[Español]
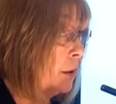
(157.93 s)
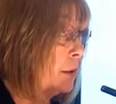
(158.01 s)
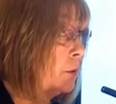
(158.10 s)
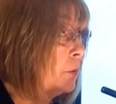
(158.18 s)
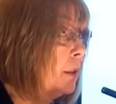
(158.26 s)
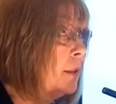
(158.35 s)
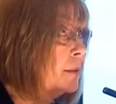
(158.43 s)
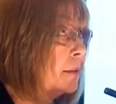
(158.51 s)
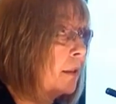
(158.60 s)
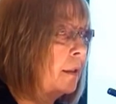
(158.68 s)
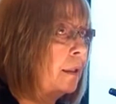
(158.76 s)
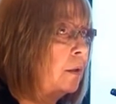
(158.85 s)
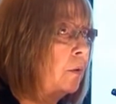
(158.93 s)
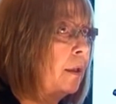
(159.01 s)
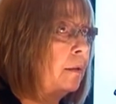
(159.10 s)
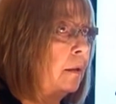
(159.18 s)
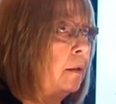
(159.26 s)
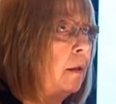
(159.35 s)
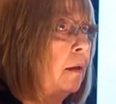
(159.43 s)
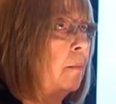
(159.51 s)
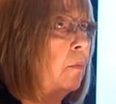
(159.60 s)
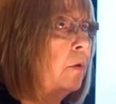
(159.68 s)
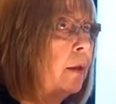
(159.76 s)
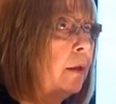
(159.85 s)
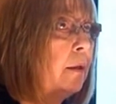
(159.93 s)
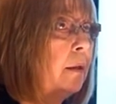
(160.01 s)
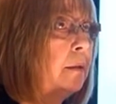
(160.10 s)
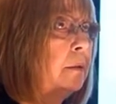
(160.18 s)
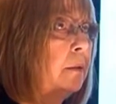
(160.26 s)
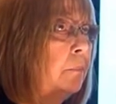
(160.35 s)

que se utilizan en todas las técnicas modernas,